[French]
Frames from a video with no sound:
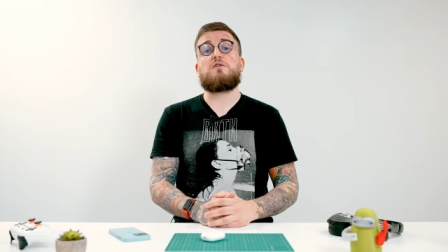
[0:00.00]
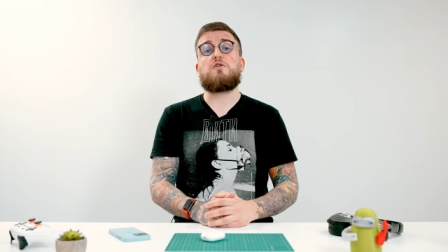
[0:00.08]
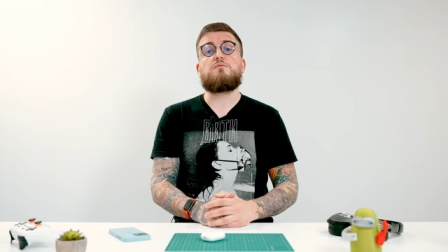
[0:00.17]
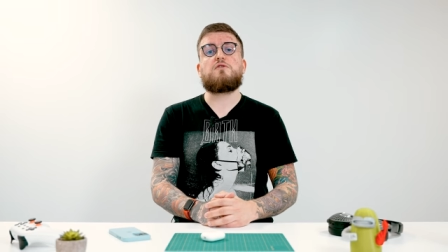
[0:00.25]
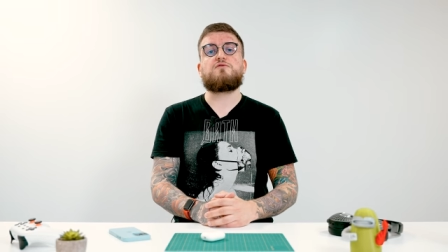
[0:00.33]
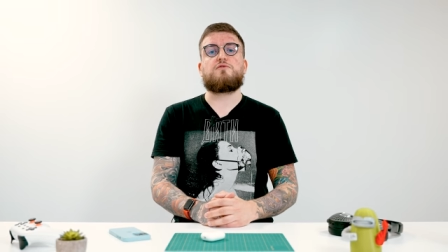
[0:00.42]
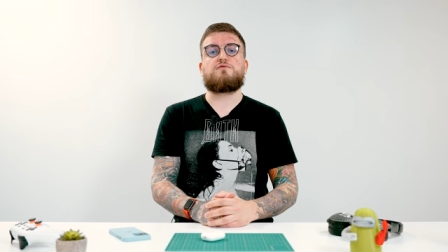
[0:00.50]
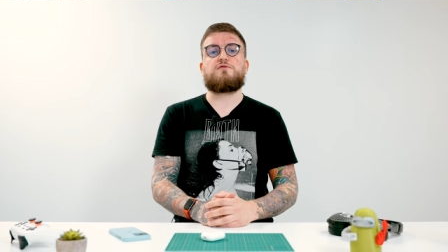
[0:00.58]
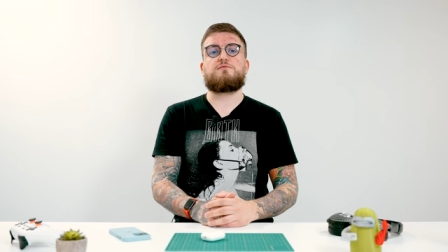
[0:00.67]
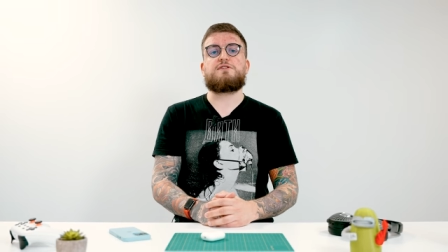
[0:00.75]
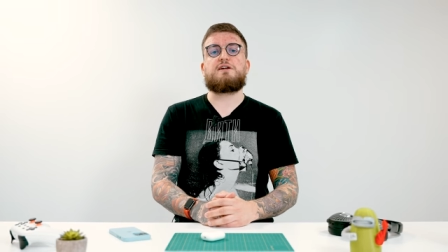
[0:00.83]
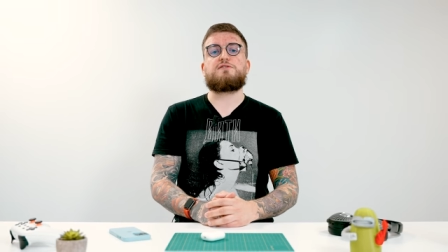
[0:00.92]
comment ce nouveau
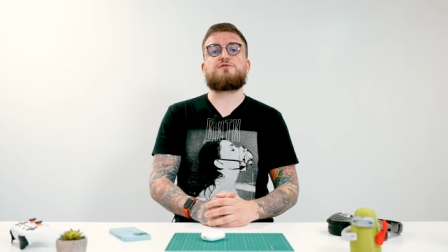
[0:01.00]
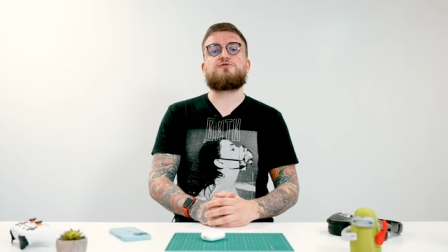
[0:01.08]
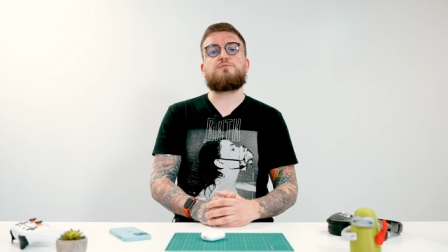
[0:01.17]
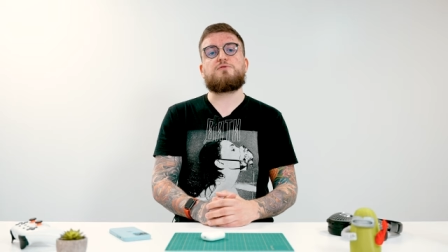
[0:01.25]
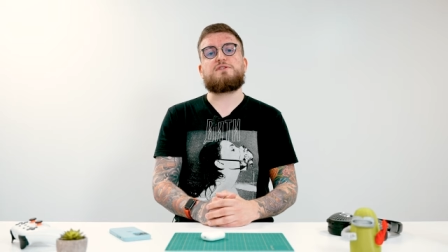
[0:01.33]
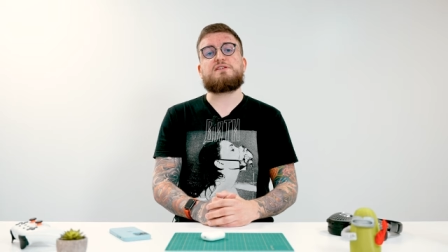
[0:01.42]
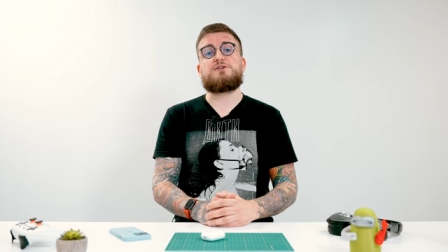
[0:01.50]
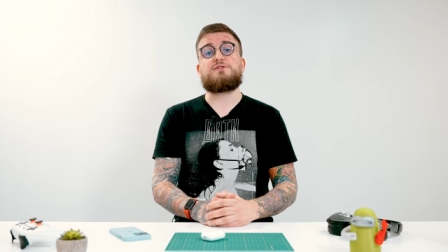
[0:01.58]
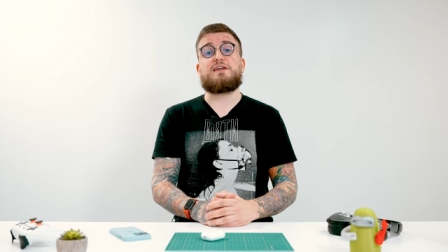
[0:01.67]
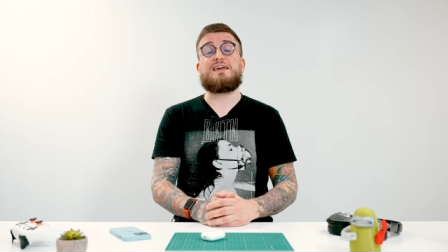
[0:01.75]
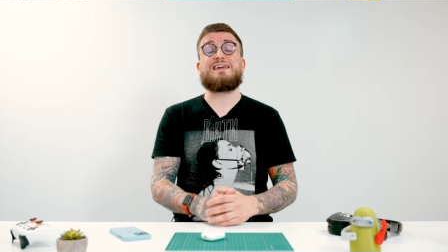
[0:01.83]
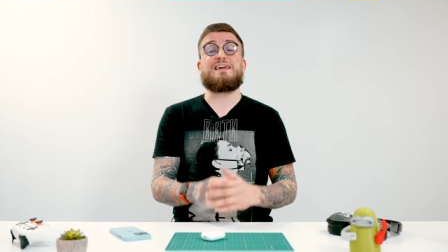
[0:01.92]
modèle se positionne
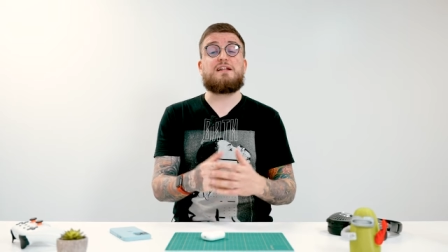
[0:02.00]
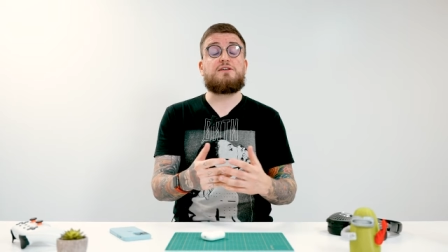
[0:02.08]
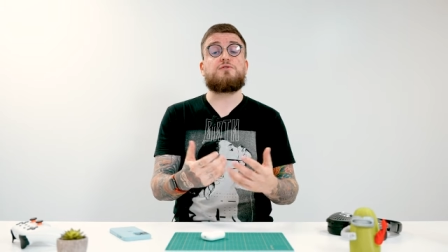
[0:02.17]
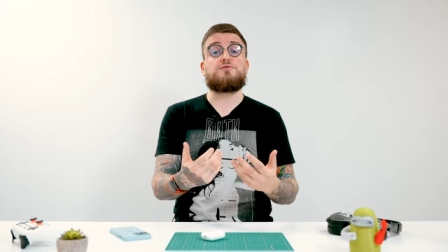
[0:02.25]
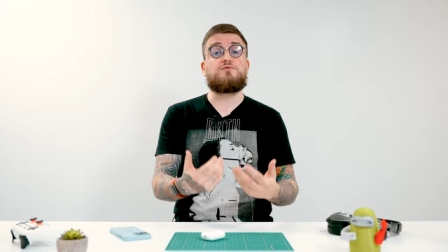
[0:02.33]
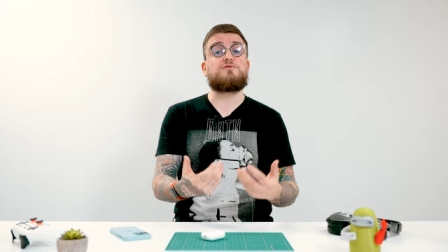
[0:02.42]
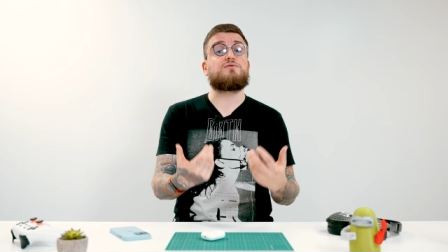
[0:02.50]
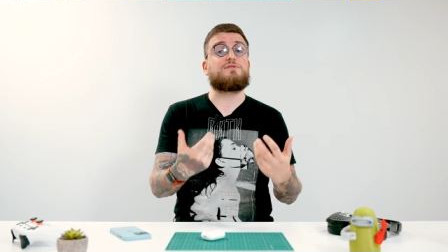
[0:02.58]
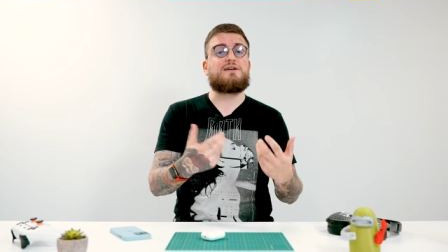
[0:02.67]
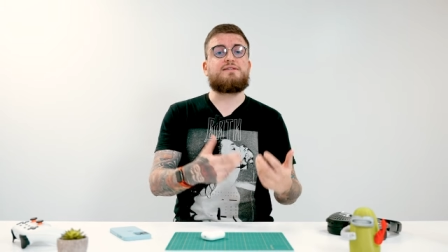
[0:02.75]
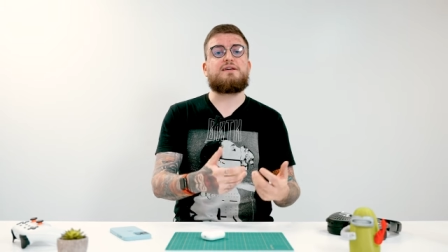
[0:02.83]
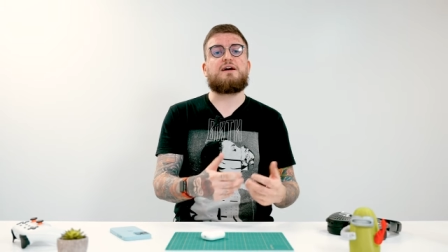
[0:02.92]
et quel est surtout son
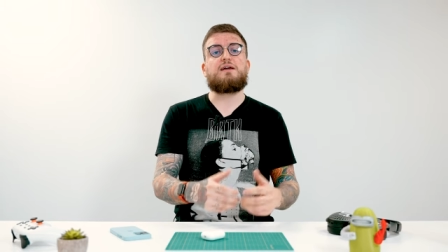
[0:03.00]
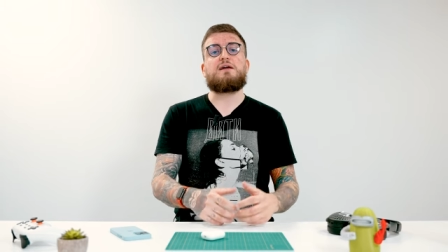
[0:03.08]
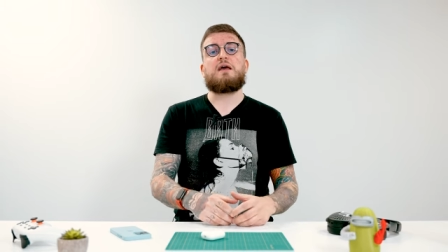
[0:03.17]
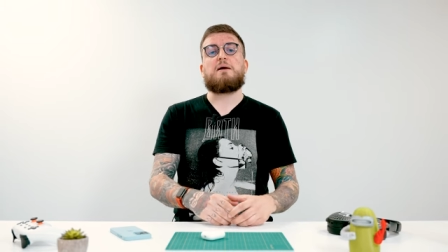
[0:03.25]
intérêt